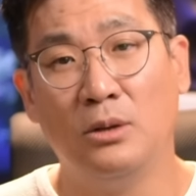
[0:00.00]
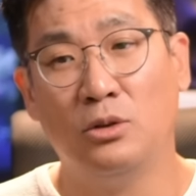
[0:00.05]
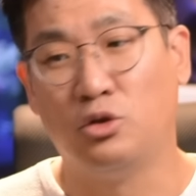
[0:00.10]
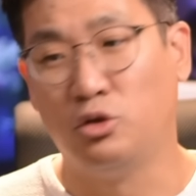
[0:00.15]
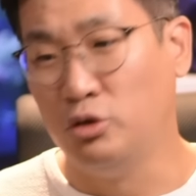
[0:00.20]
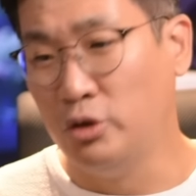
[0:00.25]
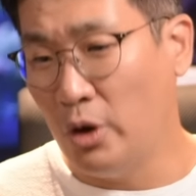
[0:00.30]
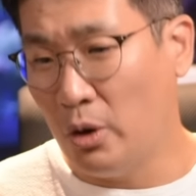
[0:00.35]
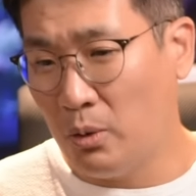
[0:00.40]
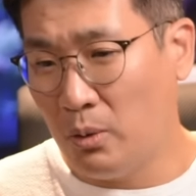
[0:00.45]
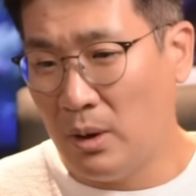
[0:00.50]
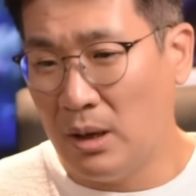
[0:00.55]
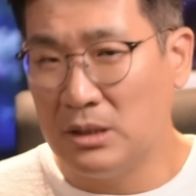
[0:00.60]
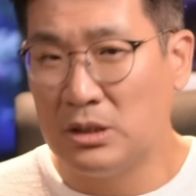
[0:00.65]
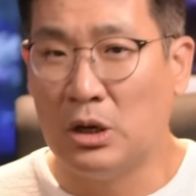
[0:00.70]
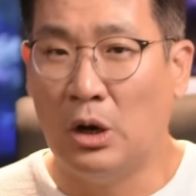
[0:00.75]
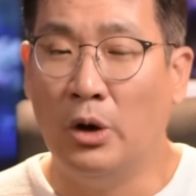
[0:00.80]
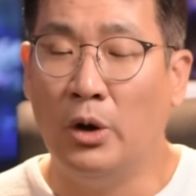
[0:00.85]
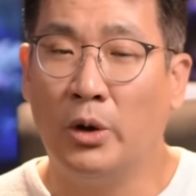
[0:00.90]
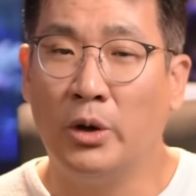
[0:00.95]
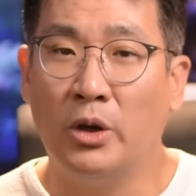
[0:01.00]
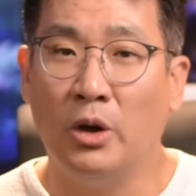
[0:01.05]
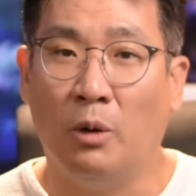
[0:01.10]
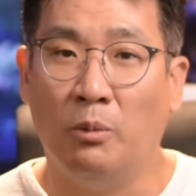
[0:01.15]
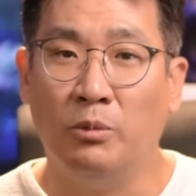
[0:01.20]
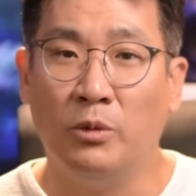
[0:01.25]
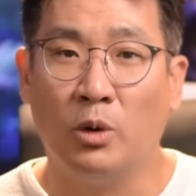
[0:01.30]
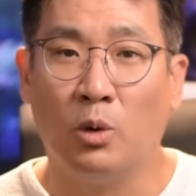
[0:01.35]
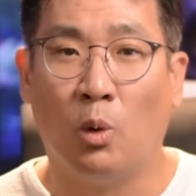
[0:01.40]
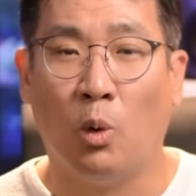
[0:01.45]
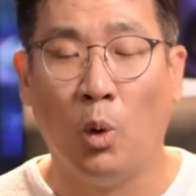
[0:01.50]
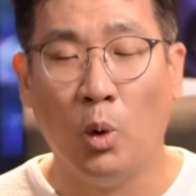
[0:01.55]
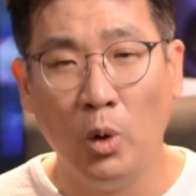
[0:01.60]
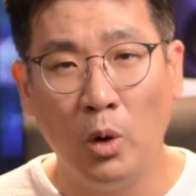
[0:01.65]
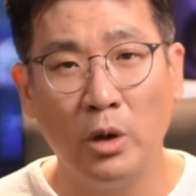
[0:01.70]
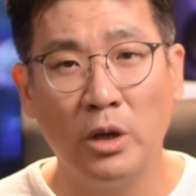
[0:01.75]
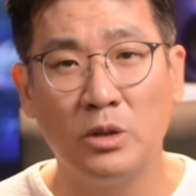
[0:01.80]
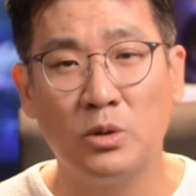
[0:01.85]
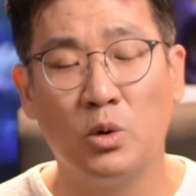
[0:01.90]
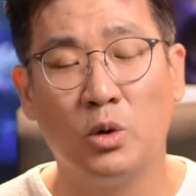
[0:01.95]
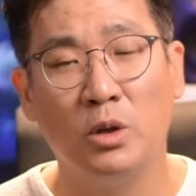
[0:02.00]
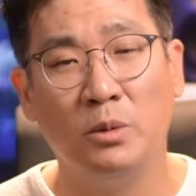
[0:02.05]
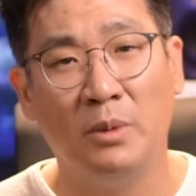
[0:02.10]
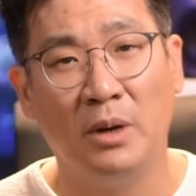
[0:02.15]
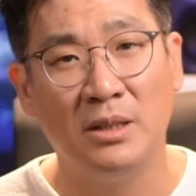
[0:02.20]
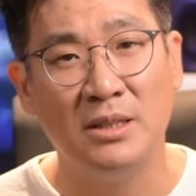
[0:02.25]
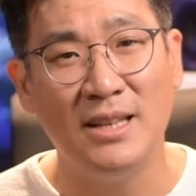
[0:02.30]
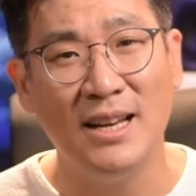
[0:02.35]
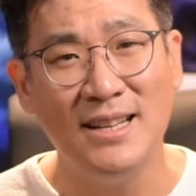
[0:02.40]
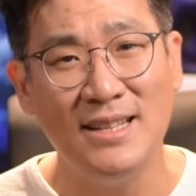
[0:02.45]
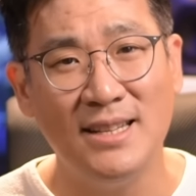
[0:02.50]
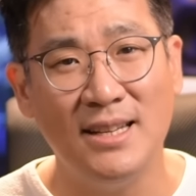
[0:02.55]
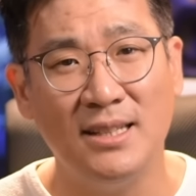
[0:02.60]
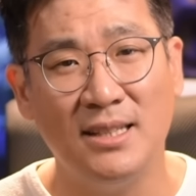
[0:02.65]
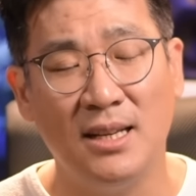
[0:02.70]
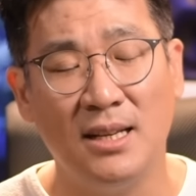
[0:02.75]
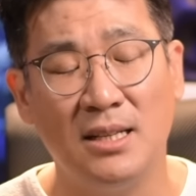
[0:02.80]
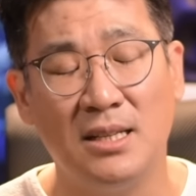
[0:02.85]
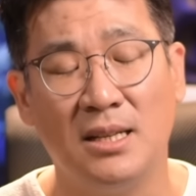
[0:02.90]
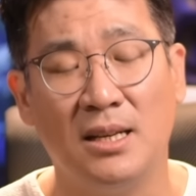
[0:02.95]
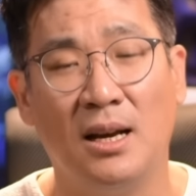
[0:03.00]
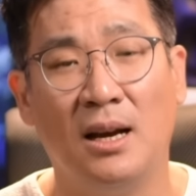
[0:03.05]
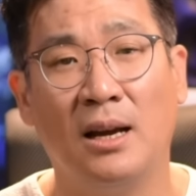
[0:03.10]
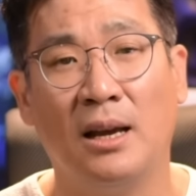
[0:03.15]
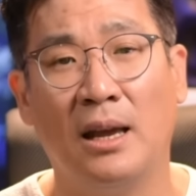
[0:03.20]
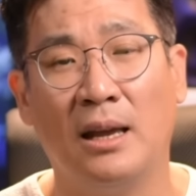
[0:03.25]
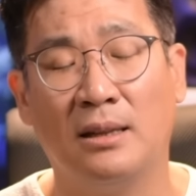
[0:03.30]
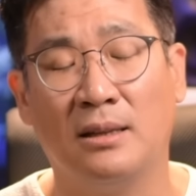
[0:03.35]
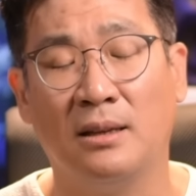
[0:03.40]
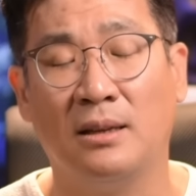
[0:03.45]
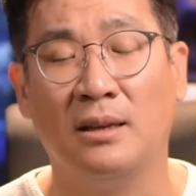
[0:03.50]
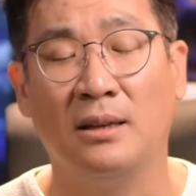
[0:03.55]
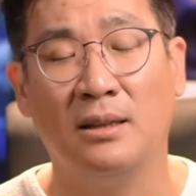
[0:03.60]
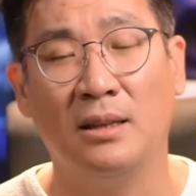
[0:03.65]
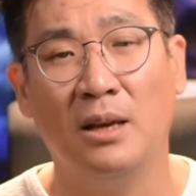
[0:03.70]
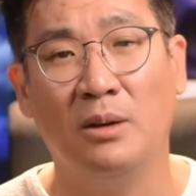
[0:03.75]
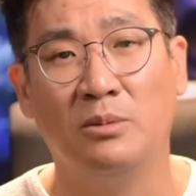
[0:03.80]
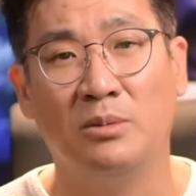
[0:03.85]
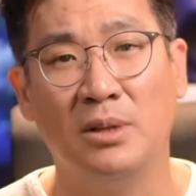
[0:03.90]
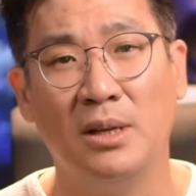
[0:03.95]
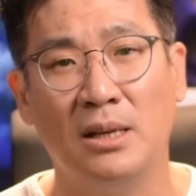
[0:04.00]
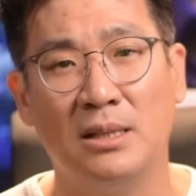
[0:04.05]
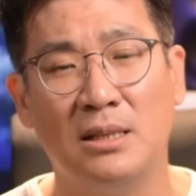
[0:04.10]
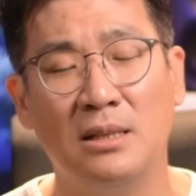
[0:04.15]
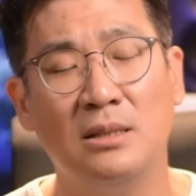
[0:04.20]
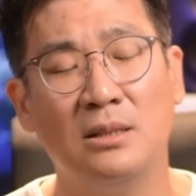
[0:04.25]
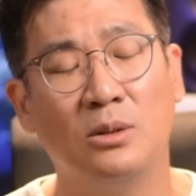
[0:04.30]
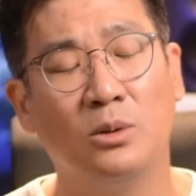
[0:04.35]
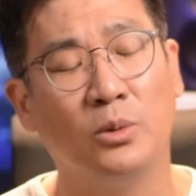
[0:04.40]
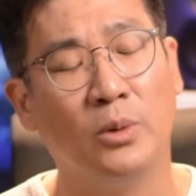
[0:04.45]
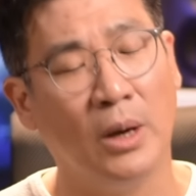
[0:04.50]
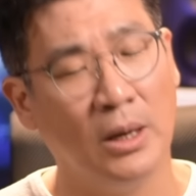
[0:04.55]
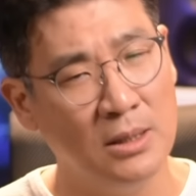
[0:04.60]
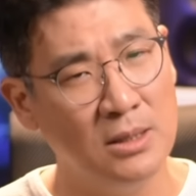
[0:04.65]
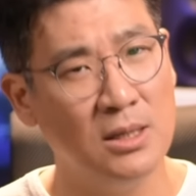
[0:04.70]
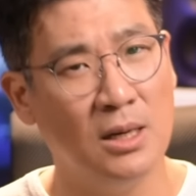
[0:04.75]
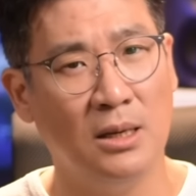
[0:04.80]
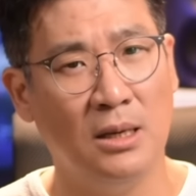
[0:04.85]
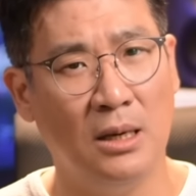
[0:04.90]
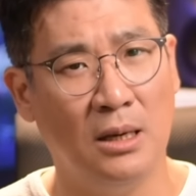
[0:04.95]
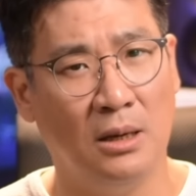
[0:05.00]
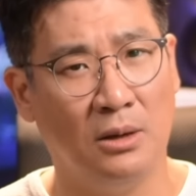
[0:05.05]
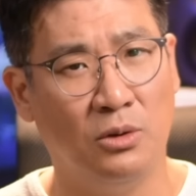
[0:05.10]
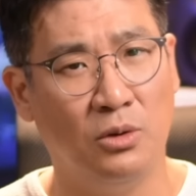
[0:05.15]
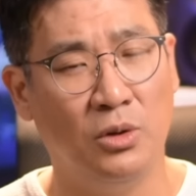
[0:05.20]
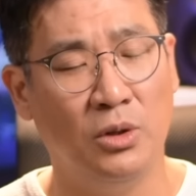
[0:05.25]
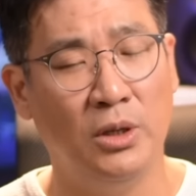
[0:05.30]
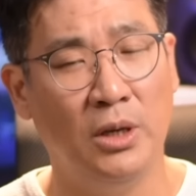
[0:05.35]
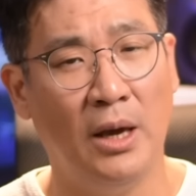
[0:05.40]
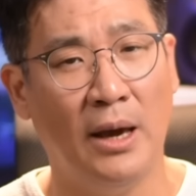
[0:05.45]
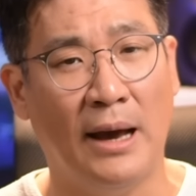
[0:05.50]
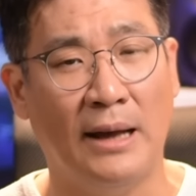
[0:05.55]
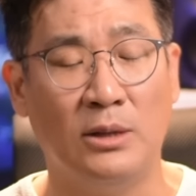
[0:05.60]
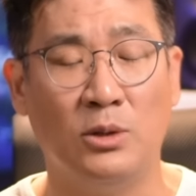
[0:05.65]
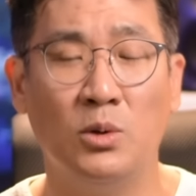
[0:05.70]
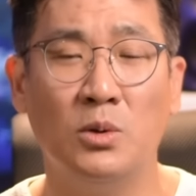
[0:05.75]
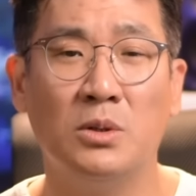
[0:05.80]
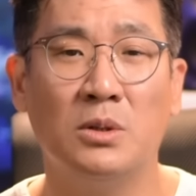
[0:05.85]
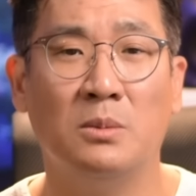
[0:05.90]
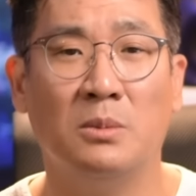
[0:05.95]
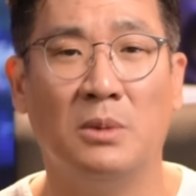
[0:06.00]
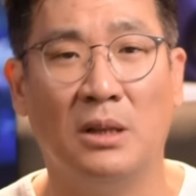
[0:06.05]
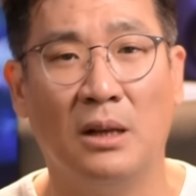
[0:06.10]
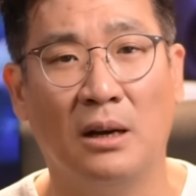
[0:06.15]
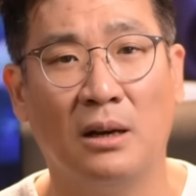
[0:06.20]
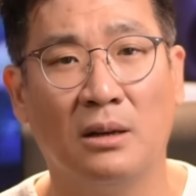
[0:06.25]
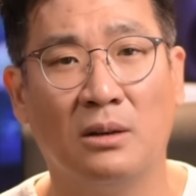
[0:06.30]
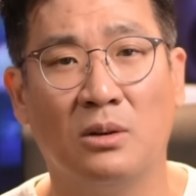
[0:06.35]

중역과 저역이 없는 고역의 소리만 쨍쨍쨍쨍하게 듣기 때문에 실제로 굉장히 귀에 안 좋습니다.